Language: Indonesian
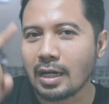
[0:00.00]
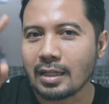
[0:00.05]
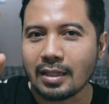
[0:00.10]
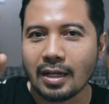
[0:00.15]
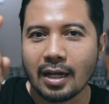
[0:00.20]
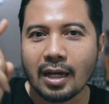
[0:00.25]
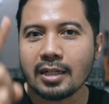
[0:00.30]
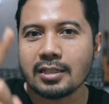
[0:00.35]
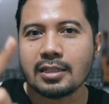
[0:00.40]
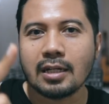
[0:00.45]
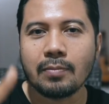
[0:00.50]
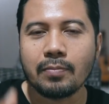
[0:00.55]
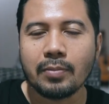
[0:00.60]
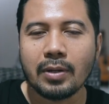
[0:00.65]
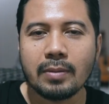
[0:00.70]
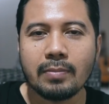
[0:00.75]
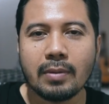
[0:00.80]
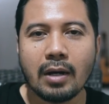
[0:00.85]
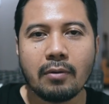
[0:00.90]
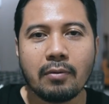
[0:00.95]
katakan
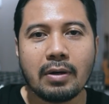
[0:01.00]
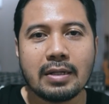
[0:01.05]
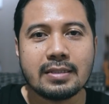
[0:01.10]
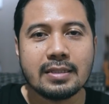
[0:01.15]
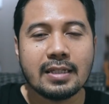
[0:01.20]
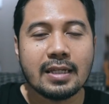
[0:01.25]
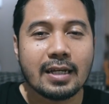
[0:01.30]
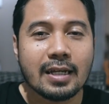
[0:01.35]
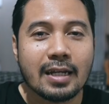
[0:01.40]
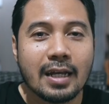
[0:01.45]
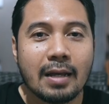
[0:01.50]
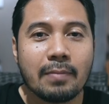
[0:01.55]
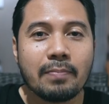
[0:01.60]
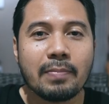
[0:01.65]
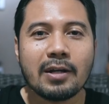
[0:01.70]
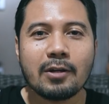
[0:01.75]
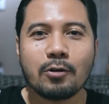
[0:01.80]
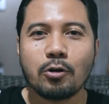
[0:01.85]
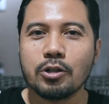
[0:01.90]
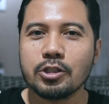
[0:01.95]
kesampaian bahwa jika
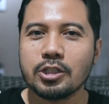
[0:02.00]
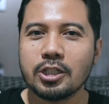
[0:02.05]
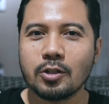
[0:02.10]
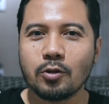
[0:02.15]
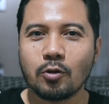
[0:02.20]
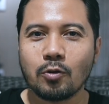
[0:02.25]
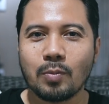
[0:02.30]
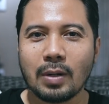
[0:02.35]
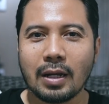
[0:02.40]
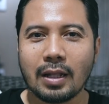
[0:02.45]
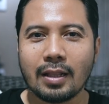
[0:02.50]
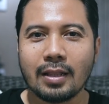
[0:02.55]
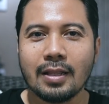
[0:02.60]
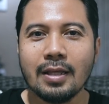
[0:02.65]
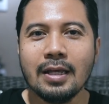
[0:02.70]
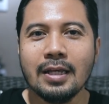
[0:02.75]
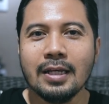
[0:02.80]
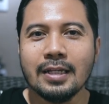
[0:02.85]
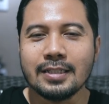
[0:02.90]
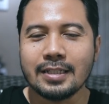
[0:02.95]
pada kondisi normal,
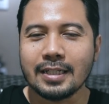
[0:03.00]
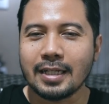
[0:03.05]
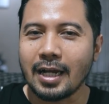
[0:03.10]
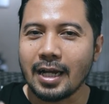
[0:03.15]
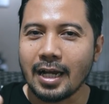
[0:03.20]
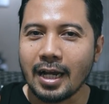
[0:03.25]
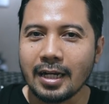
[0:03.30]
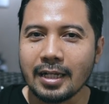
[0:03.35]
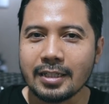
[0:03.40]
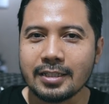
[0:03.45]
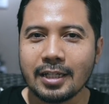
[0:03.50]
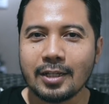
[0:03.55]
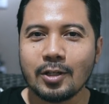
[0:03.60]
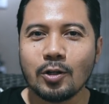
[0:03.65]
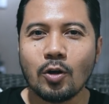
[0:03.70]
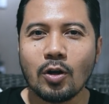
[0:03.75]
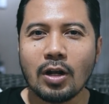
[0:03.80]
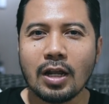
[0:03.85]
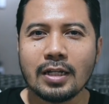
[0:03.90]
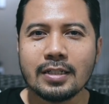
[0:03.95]
jika nggak ada
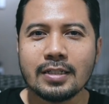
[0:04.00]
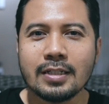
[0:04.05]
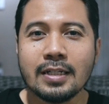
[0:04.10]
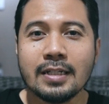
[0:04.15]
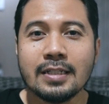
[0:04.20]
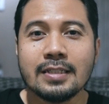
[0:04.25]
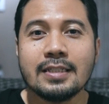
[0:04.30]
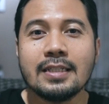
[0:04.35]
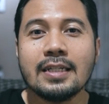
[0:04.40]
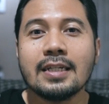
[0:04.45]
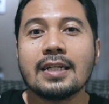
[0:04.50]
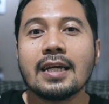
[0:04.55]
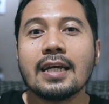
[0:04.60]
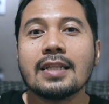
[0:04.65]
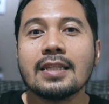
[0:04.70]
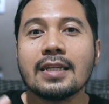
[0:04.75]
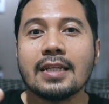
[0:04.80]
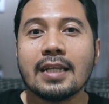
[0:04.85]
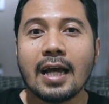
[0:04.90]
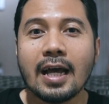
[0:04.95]
senggolan, jika
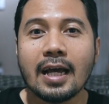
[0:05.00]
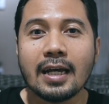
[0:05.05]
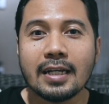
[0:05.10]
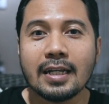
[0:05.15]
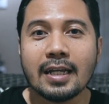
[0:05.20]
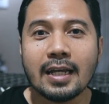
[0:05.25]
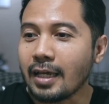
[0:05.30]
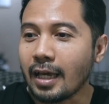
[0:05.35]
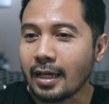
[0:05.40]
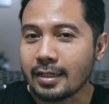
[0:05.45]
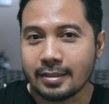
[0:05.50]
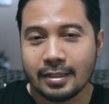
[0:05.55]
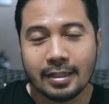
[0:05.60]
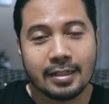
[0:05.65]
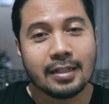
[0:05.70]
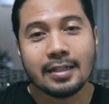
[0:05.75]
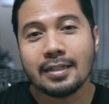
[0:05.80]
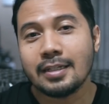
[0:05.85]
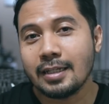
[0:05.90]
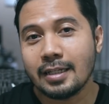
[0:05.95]
tidak ada
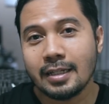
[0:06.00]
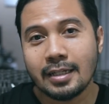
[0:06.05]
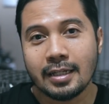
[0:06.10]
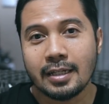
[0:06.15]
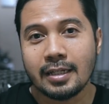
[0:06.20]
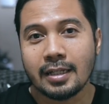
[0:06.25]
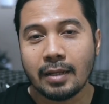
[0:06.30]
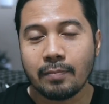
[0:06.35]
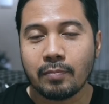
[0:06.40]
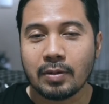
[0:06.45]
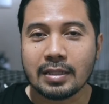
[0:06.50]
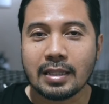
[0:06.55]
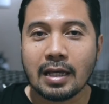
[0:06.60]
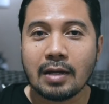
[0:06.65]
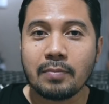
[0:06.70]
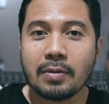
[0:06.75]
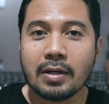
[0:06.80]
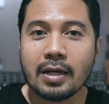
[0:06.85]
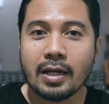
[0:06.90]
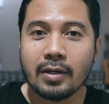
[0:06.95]
eksiden di lap
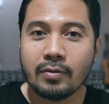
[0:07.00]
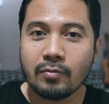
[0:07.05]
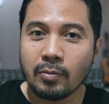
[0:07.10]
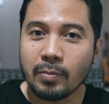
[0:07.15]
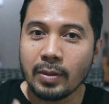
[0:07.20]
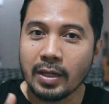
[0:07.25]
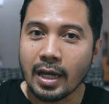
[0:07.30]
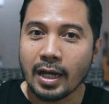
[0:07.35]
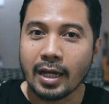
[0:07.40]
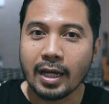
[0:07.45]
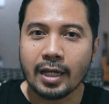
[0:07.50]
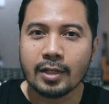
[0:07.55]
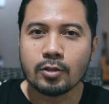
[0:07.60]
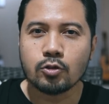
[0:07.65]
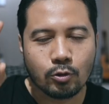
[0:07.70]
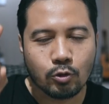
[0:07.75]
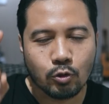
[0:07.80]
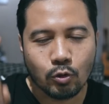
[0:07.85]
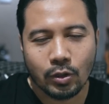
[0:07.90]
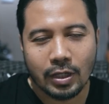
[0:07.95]
pertama, Bibi yakin
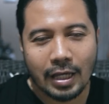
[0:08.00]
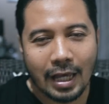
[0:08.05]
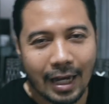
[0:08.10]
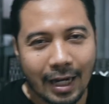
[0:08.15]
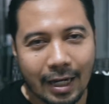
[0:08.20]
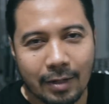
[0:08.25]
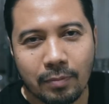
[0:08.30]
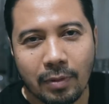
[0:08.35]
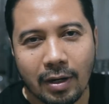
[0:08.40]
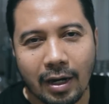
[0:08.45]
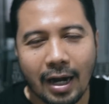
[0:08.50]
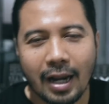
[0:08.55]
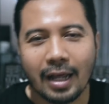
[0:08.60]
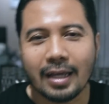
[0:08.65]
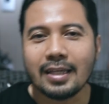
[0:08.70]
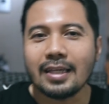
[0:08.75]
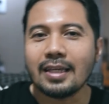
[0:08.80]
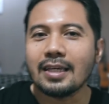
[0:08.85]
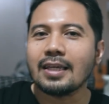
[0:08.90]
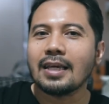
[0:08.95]
Suzuki akan
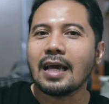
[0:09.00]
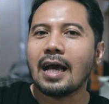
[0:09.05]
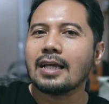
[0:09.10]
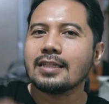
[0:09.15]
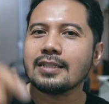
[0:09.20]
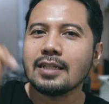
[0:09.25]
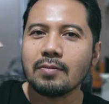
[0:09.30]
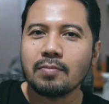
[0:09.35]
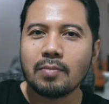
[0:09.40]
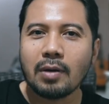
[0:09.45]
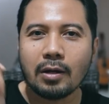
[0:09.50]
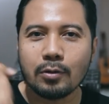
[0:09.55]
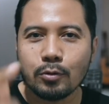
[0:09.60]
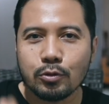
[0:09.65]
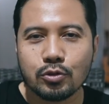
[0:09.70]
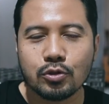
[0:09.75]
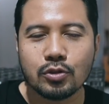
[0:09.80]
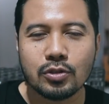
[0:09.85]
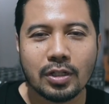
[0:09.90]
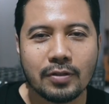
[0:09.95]
meraih hasil
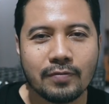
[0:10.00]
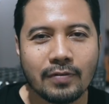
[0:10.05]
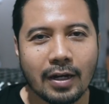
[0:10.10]
bagus di